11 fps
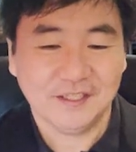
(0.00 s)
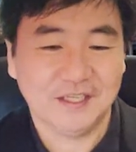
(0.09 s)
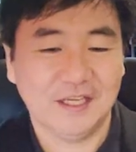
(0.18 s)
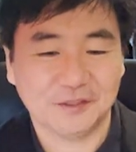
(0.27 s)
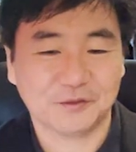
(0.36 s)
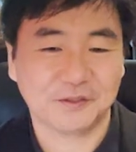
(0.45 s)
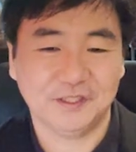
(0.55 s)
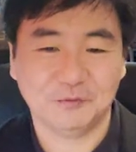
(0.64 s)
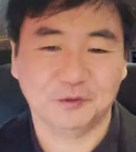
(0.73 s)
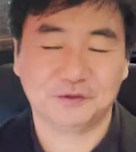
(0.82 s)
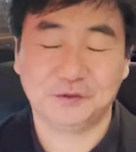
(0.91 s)
えー、時
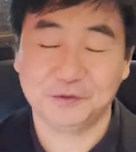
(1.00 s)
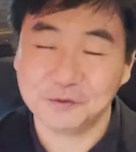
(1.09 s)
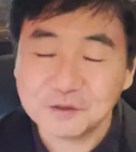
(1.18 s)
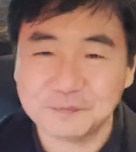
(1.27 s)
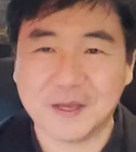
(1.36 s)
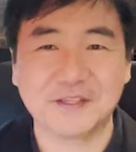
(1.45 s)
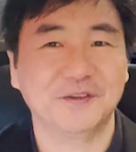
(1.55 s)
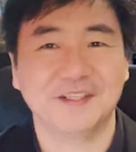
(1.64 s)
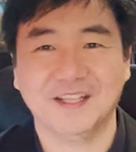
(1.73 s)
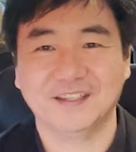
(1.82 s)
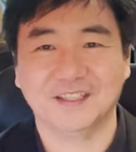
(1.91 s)
でもすごく勉強
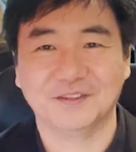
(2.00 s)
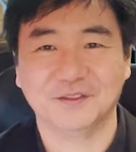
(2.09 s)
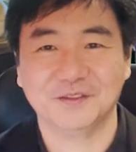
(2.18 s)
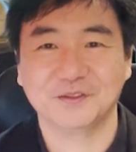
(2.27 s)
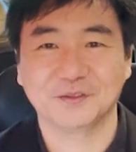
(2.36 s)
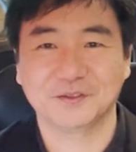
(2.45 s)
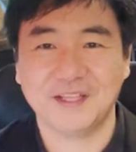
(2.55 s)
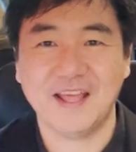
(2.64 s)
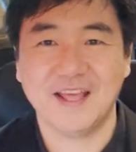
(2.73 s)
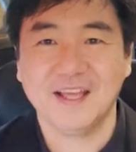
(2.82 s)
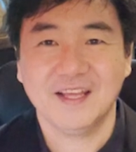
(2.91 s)
になったということ
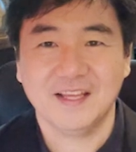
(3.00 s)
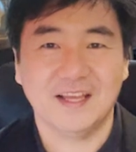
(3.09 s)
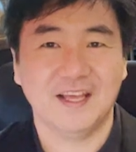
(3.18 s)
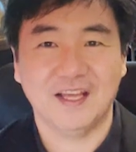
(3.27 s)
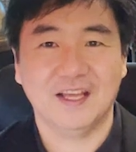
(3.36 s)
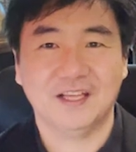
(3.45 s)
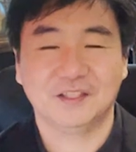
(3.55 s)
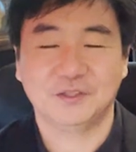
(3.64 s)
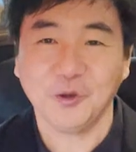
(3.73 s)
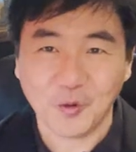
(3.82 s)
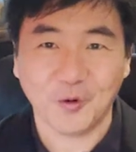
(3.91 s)
で、えー、
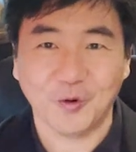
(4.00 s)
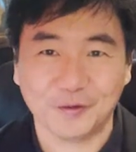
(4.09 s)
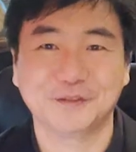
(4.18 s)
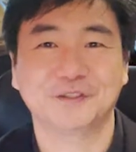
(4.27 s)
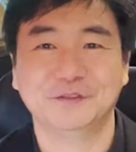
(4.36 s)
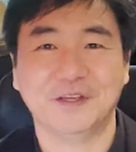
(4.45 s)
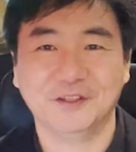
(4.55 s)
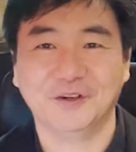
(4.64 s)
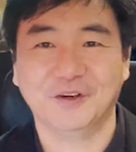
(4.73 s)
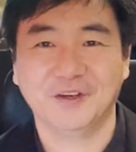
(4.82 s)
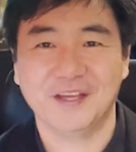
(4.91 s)
超おすすめ
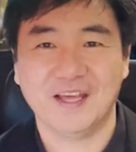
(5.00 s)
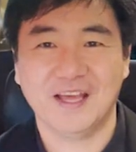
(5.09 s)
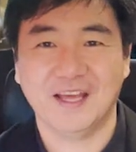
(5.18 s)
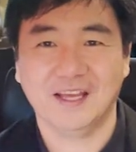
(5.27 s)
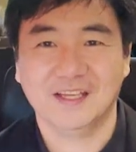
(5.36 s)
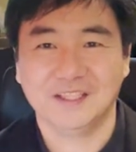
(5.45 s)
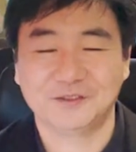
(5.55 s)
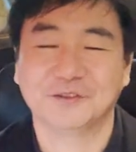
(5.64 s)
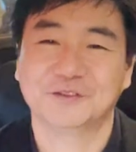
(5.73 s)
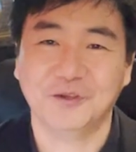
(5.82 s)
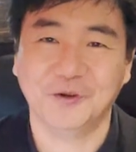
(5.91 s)
の、えー、
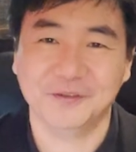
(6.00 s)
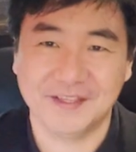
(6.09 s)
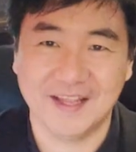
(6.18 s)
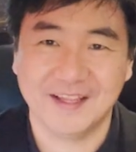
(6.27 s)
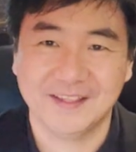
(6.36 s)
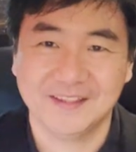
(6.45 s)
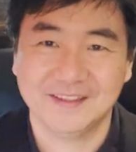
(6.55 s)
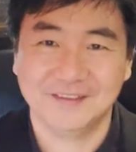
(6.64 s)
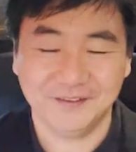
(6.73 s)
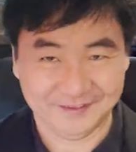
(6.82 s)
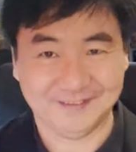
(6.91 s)
一つの本で
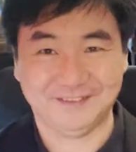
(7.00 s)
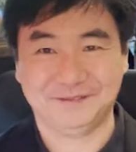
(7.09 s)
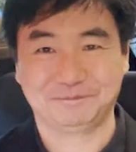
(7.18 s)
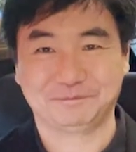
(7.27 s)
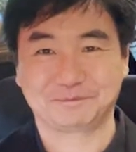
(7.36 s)
本です。